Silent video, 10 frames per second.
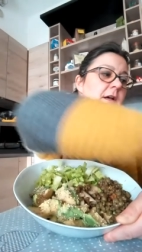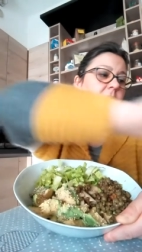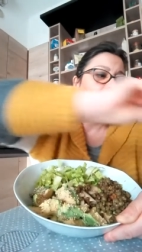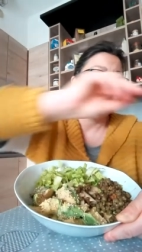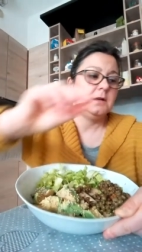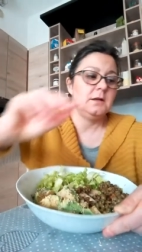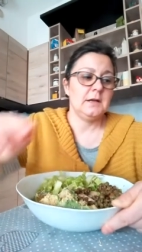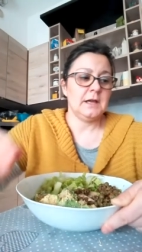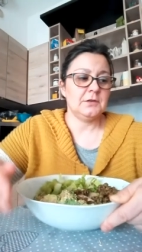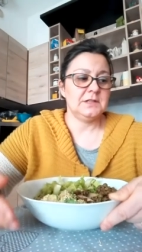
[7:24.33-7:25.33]
Eh,
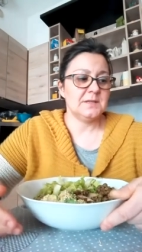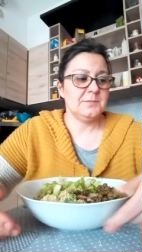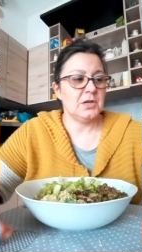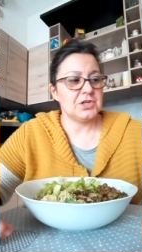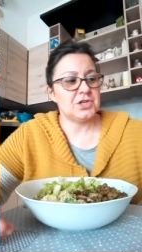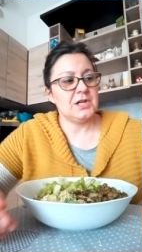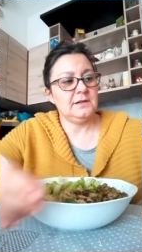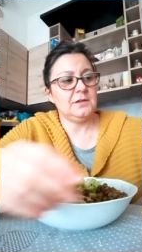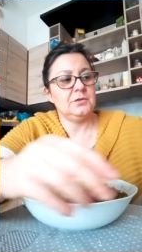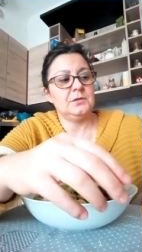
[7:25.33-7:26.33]
ecco, ad esempio la
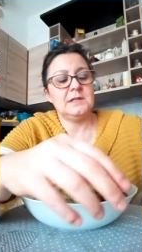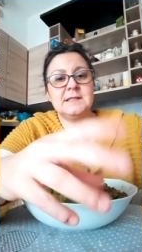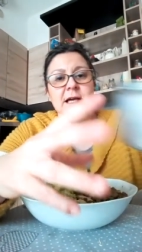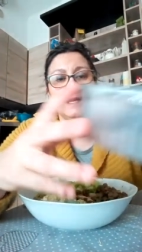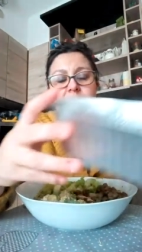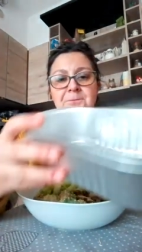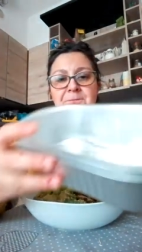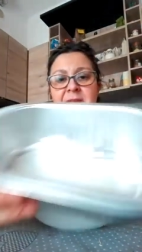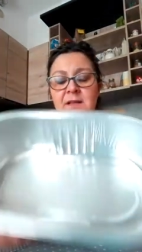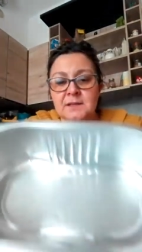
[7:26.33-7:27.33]
scelta di utilizzare
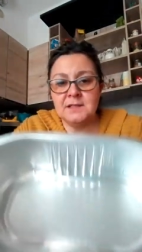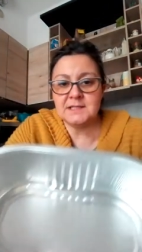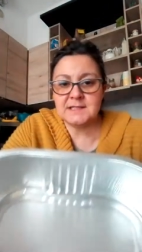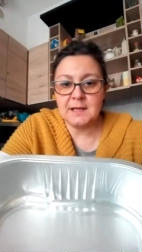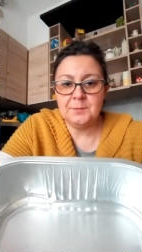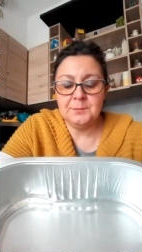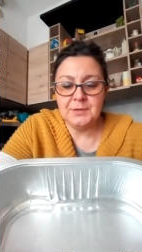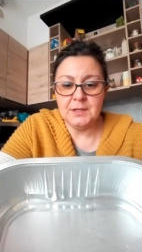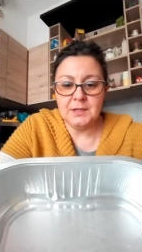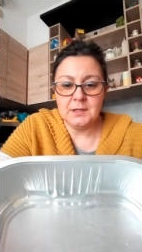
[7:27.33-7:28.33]
degli
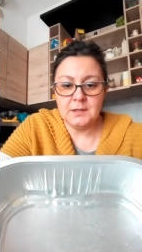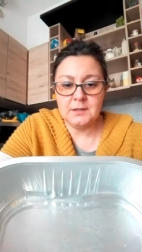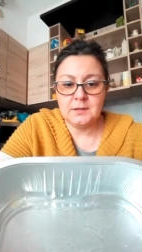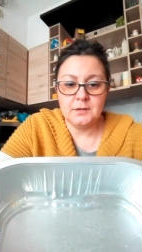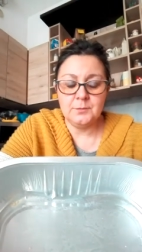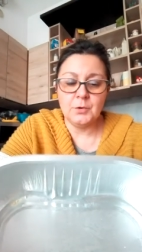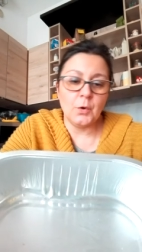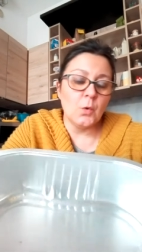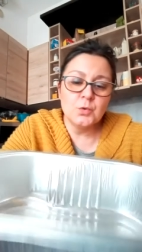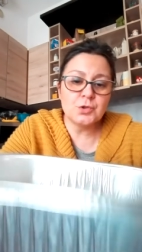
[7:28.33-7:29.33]
stampi eh,
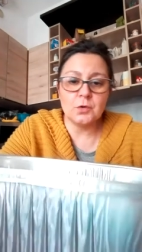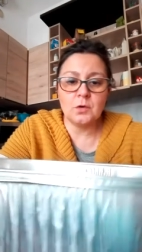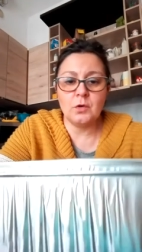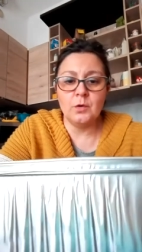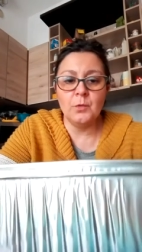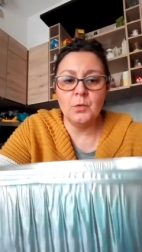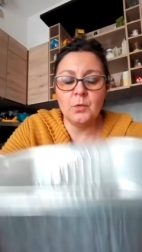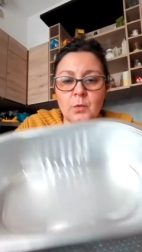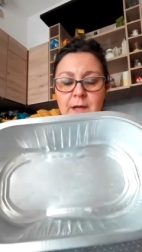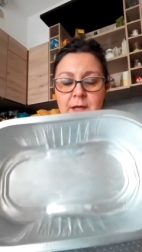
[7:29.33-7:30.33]
monouso
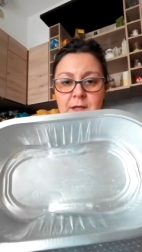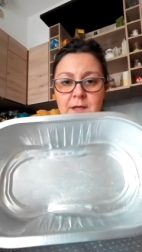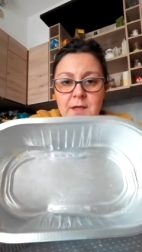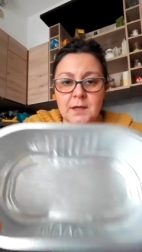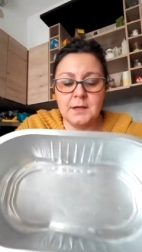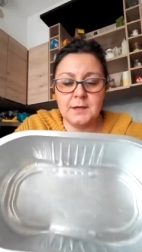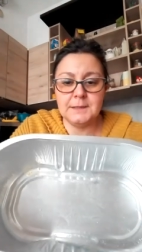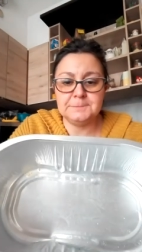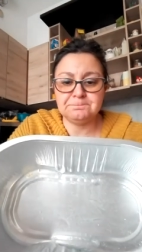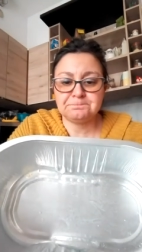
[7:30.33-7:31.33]
comunque in
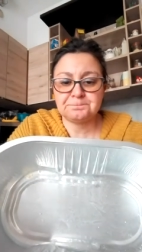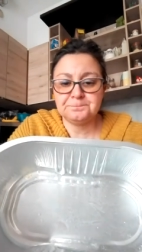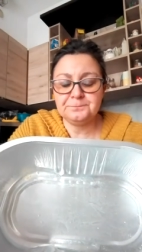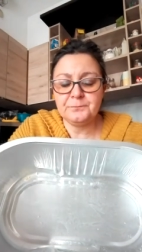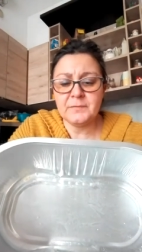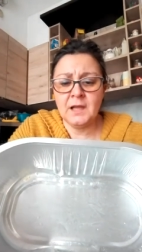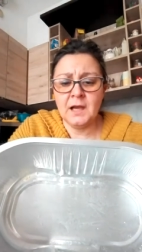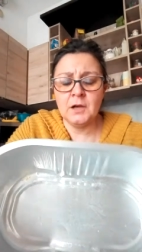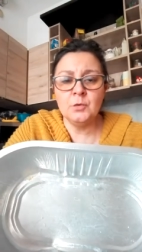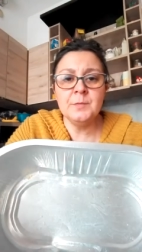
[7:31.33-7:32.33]
eh,
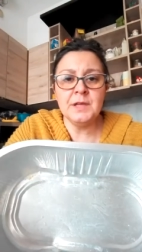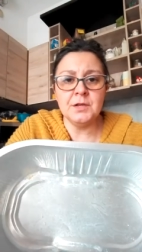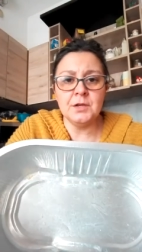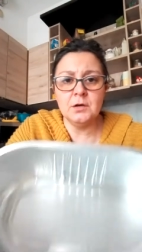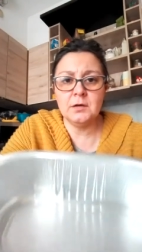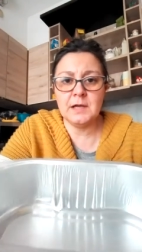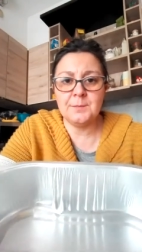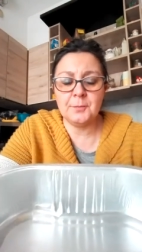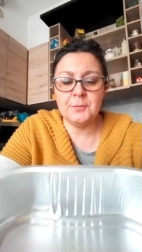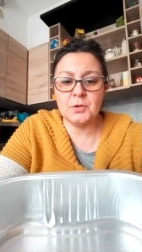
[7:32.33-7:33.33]
alluminio è
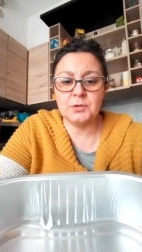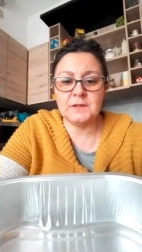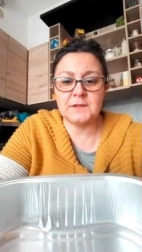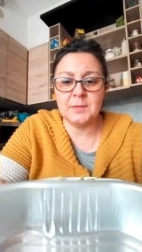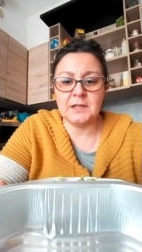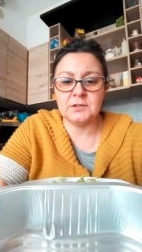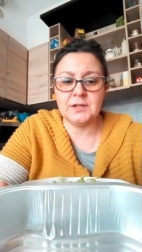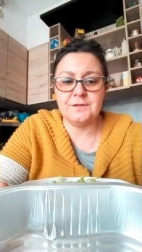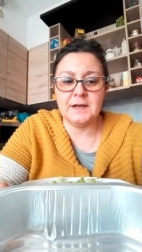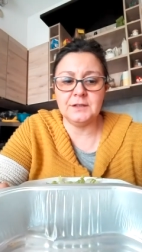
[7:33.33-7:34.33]
proprio determinata
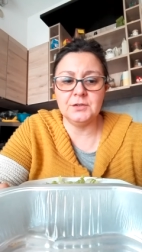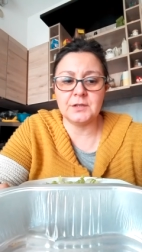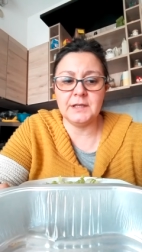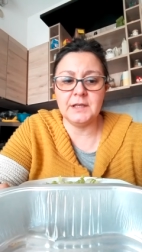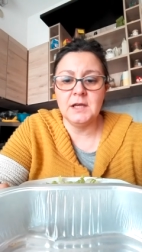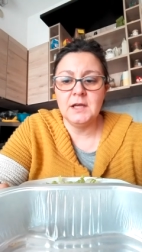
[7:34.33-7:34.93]
dal fatto che